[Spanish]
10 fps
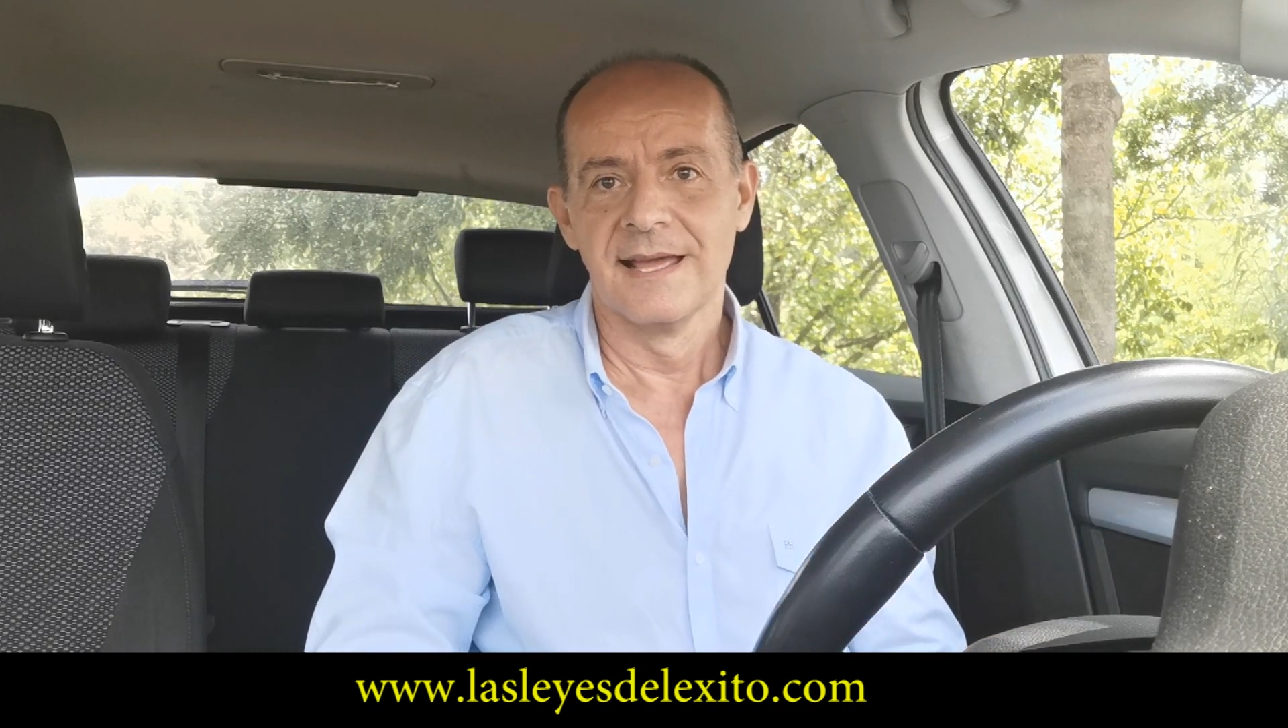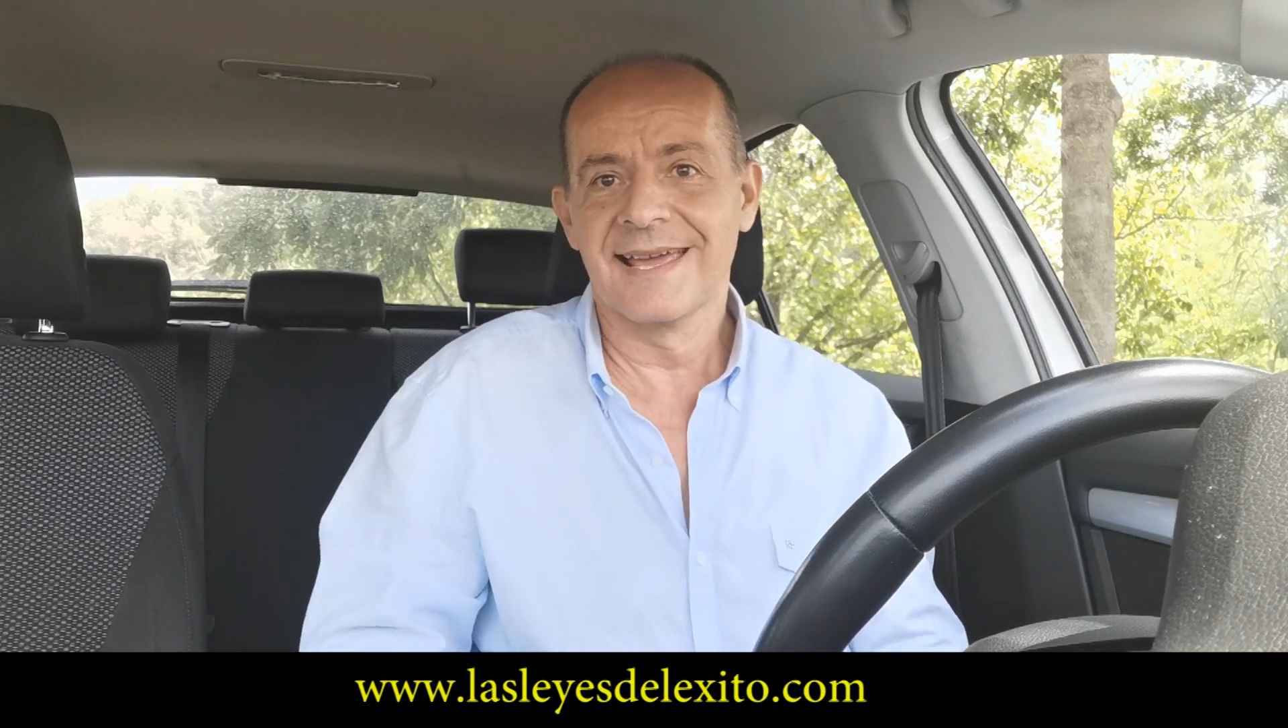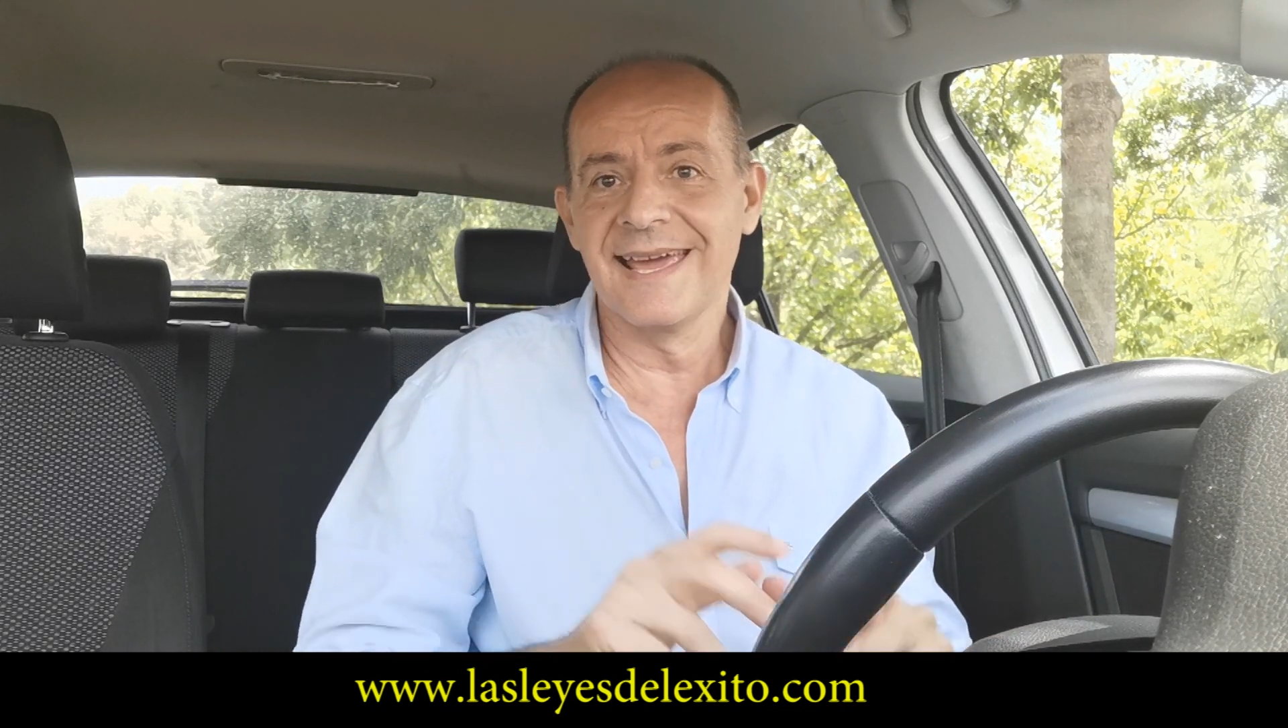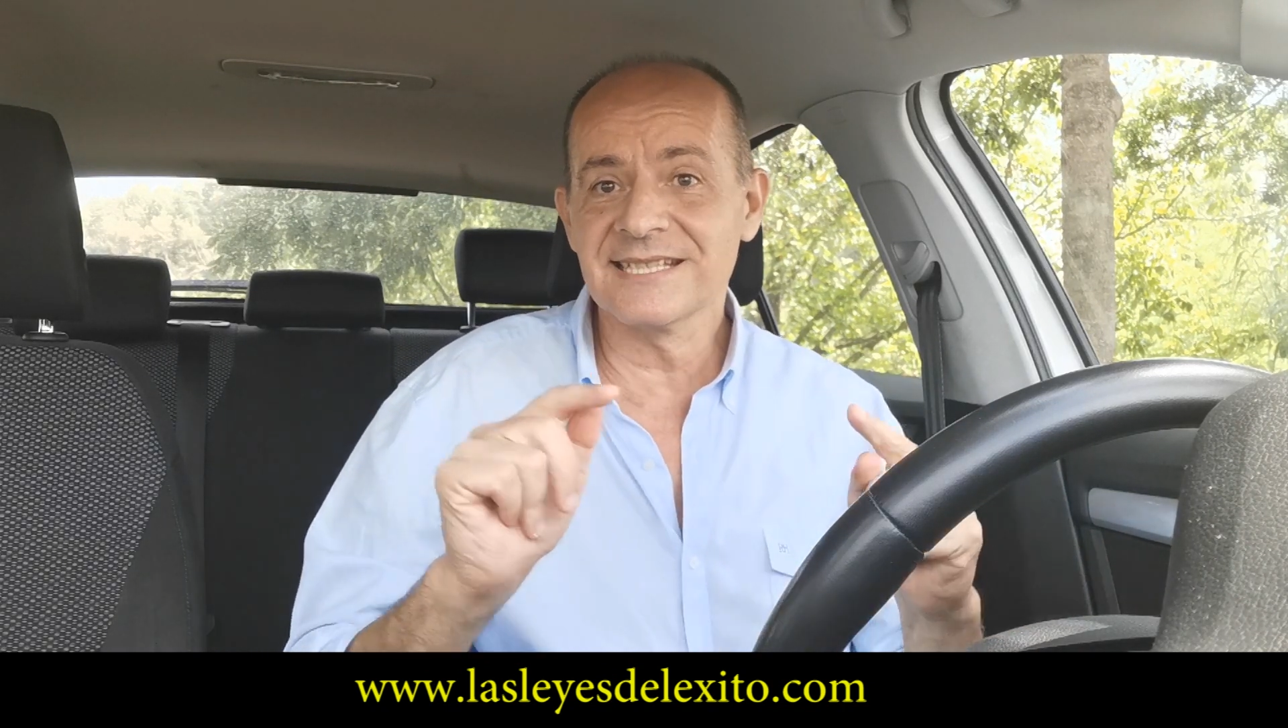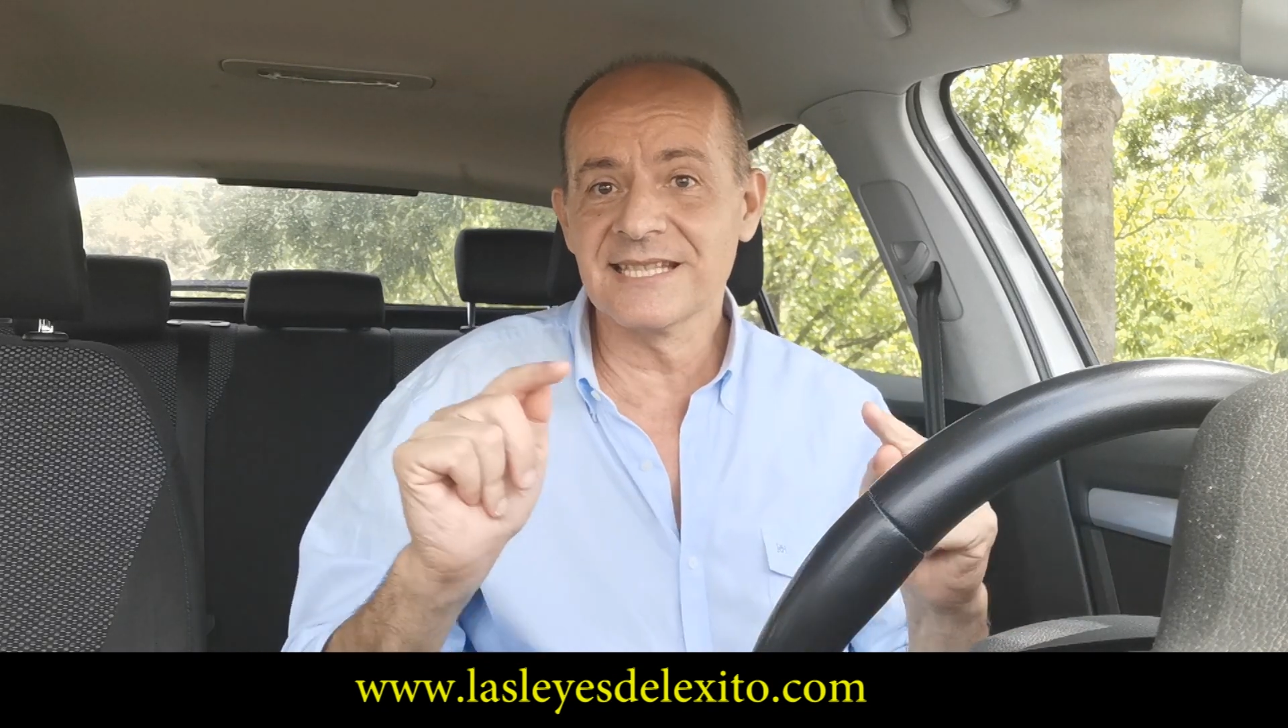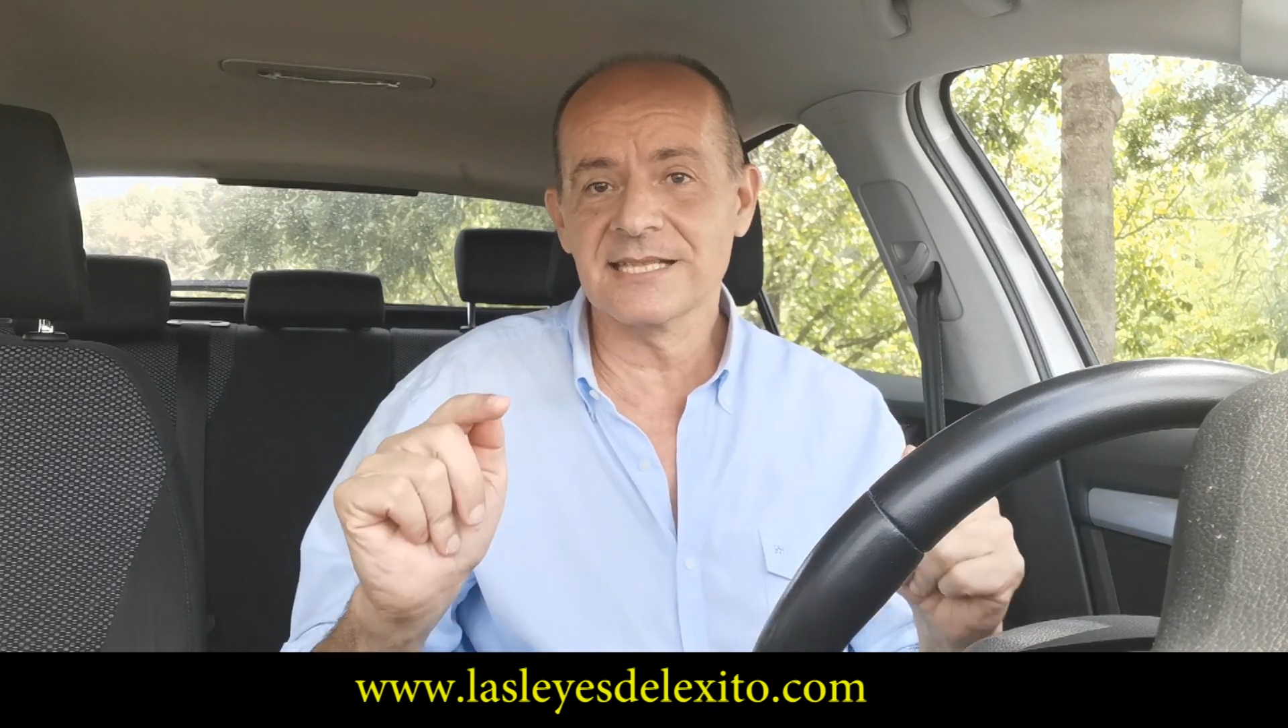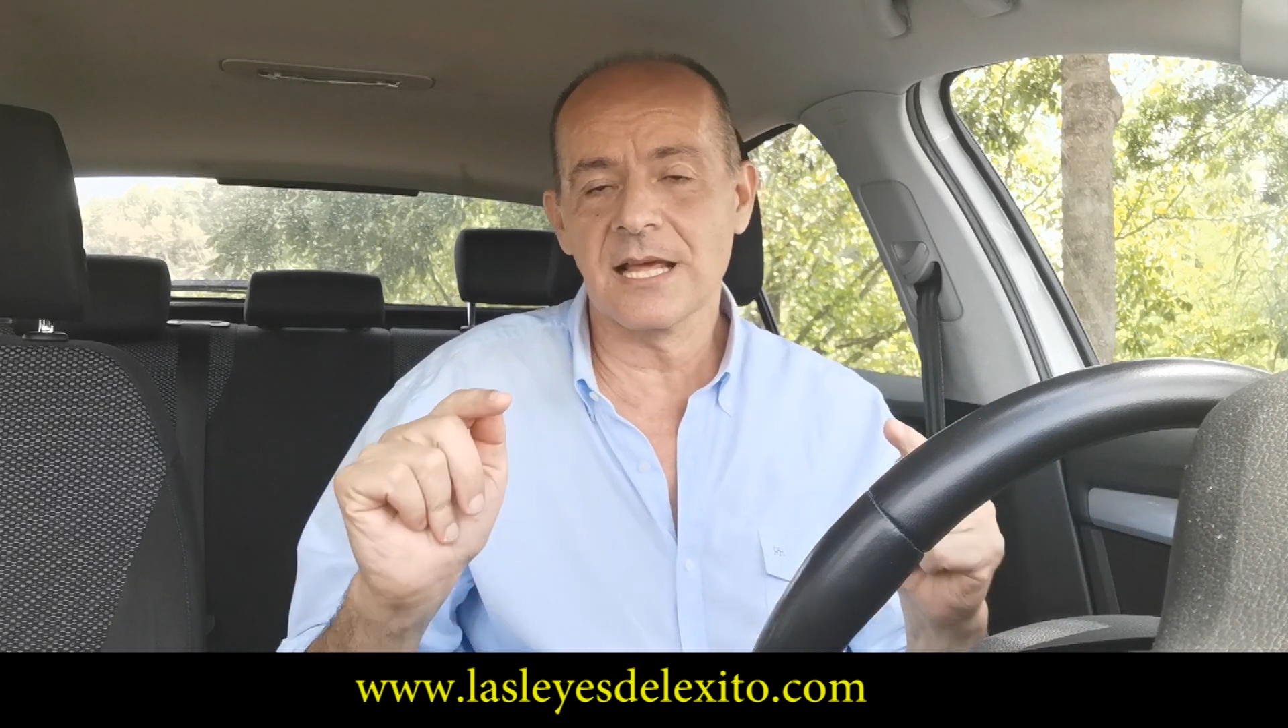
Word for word: ¿Qué estás